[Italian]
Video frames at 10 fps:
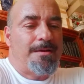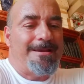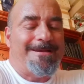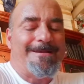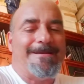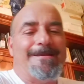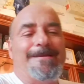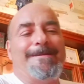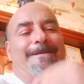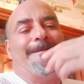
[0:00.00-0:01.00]

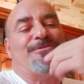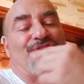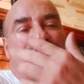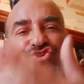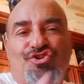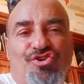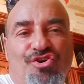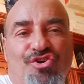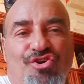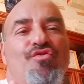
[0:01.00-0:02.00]
E cioè, il giorno
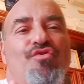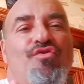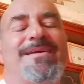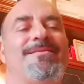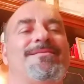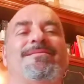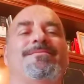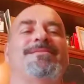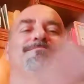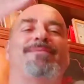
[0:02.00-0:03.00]
in cui
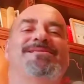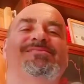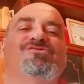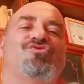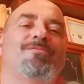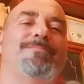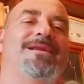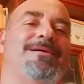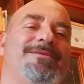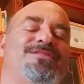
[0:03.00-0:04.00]
eh, si impazziscono in
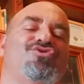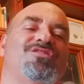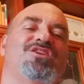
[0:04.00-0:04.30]
Parlamento e